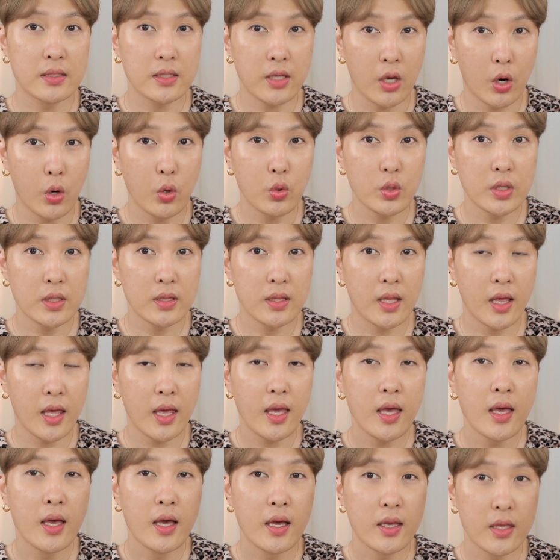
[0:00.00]

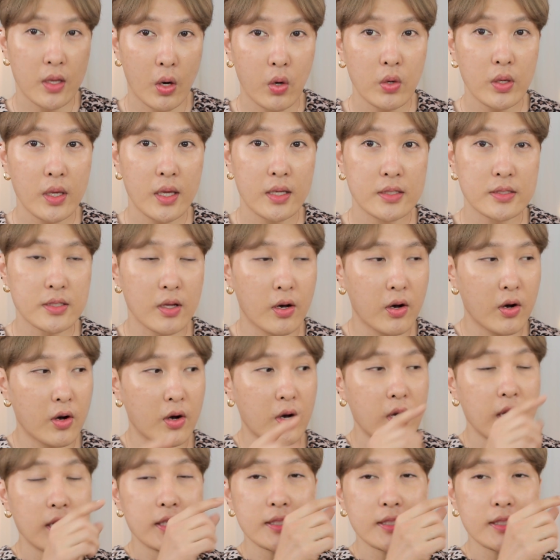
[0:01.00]
겨울인데 여기에서